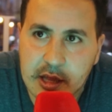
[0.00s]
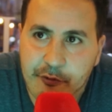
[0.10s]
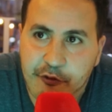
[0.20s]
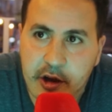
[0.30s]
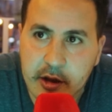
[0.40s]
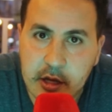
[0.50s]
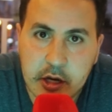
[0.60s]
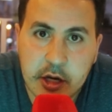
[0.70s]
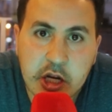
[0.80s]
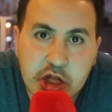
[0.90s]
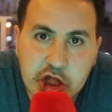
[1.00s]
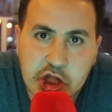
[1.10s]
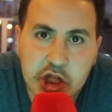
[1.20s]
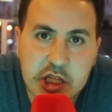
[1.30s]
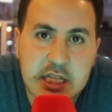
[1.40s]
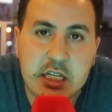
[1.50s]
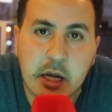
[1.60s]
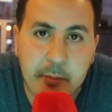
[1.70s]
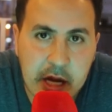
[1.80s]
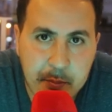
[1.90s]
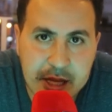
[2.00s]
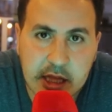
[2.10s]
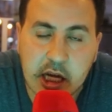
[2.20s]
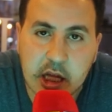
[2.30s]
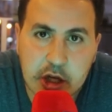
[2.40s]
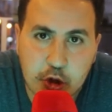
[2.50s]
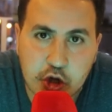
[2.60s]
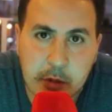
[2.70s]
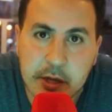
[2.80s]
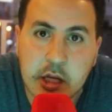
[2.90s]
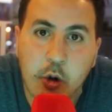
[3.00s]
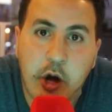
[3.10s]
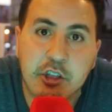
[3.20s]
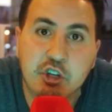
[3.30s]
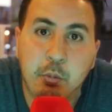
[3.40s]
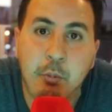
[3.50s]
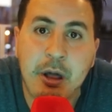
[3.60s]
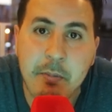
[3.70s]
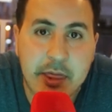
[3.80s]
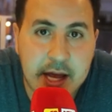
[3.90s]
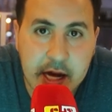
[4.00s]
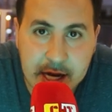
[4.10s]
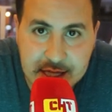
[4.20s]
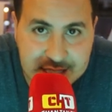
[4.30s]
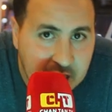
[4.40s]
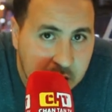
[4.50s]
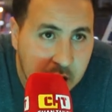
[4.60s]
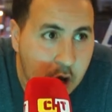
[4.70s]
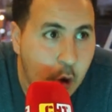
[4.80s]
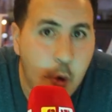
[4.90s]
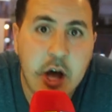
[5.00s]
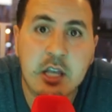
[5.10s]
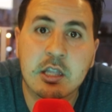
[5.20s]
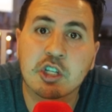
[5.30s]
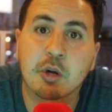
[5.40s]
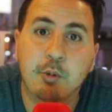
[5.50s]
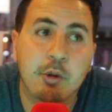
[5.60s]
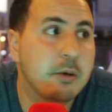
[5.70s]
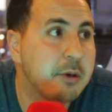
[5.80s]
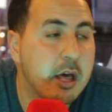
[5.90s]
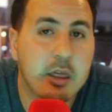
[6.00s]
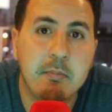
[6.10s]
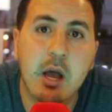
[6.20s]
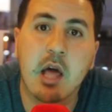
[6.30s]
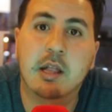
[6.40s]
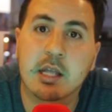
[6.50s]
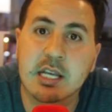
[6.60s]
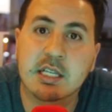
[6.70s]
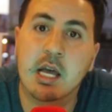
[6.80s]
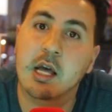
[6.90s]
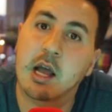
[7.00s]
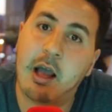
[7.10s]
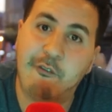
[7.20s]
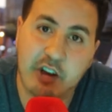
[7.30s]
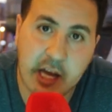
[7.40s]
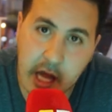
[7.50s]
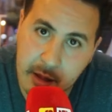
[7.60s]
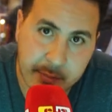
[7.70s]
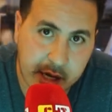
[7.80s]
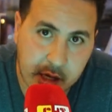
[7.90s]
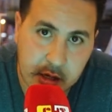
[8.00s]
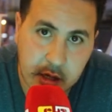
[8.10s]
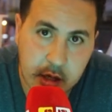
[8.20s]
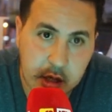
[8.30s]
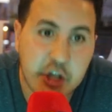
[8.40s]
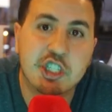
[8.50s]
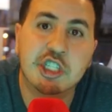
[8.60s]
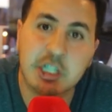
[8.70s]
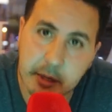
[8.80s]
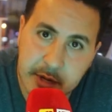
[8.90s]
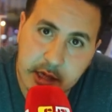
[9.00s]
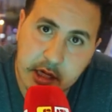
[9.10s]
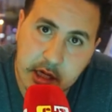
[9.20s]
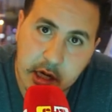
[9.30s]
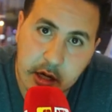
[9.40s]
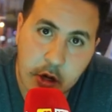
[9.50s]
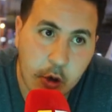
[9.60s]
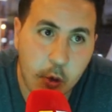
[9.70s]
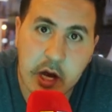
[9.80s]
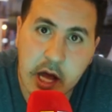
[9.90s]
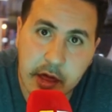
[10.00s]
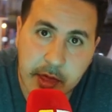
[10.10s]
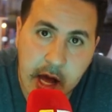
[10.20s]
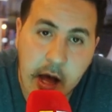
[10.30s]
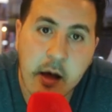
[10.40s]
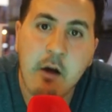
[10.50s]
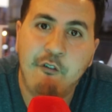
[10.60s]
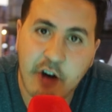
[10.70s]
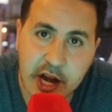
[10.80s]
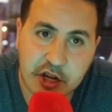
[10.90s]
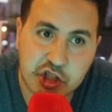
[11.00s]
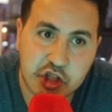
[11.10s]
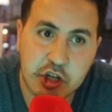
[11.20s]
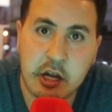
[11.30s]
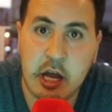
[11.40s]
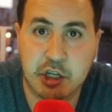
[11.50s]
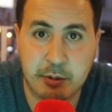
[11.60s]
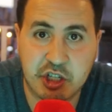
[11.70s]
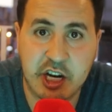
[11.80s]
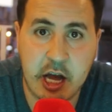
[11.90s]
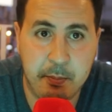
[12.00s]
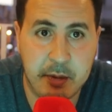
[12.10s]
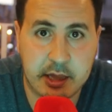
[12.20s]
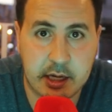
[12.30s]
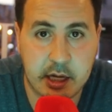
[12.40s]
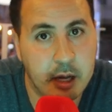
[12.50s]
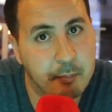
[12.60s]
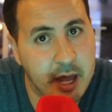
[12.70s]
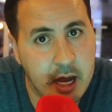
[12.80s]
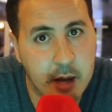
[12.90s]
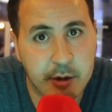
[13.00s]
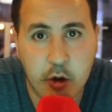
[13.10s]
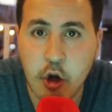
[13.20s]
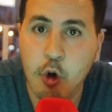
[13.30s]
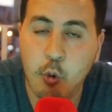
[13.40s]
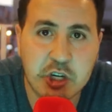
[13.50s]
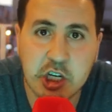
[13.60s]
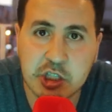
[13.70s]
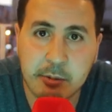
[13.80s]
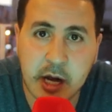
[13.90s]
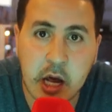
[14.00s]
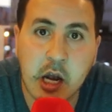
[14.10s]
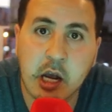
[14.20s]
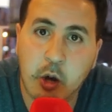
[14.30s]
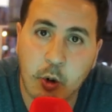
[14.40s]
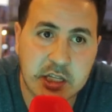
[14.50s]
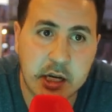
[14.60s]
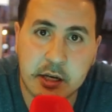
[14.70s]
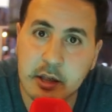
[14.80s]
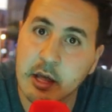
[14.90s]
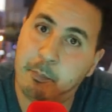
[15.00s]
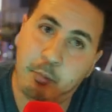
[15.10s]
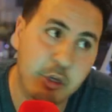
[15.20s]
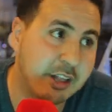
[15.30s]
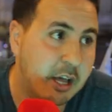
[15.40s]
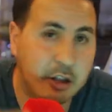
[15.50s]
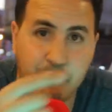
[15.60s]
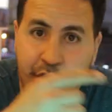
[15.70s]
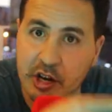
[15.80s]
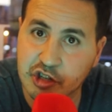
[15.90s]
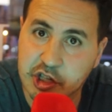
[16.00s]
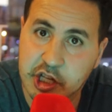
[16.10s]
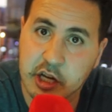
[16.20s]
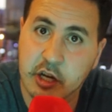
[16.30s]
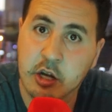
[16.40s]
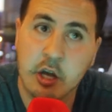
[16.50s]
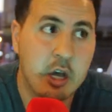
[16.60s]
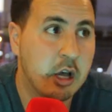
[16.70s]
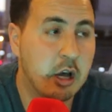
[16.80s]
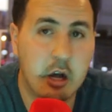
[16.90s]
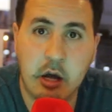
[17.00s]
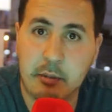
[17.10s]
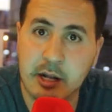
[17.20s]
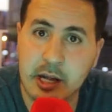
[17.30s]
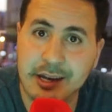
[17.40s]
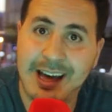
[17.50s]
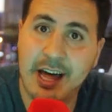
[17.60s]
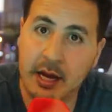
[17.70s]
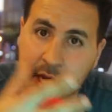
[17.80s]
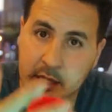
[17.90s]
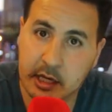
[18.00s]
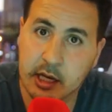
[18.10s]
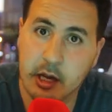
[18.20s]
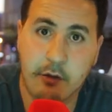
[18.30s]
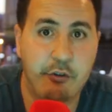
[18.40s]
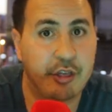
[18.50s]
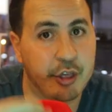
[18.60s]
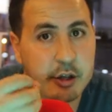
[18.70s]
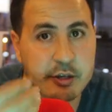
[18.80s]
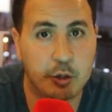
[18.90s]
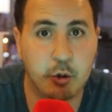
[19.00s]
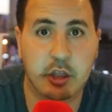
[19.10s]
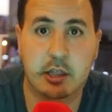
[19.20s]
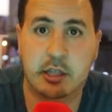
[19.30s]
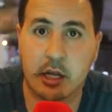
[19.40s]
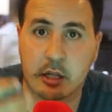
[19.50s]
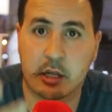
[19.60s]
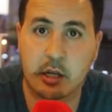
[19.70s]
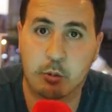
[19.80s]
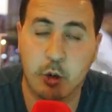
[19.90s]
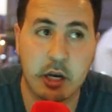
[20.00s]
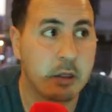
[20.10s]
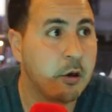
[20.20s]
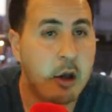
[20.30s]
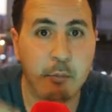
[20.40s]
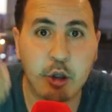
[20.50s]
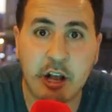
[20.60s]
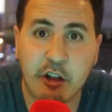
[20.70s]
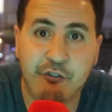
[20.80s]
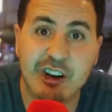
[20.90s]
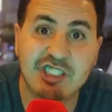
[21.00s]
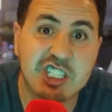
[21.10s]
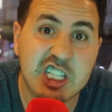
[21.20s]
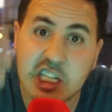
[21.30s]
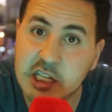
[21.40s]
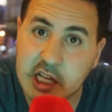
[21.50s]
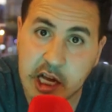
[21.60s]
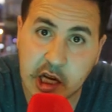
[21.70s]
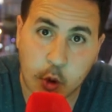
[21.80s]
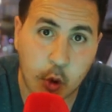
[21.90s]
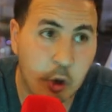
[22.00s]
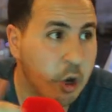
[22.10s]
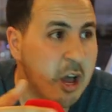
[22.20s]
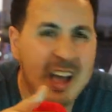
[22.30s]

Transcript: ضبطان نش السنغ مليح من تقري السوشيال ميديا واحد يجغبو من هذا صح واحد يجغبو بنادم ادياس آه، خفيق عميق نش السنغ من تقغ ولهذا فرج عجبش الحال من تقغ مرحبا واش يعجب الحال لك واسع النظر بويدا تحت تفرج دير آه عبد الله النهاري قيت لايف يصور دي الدين دوينات بويدا تحت تفرج دي ساريكول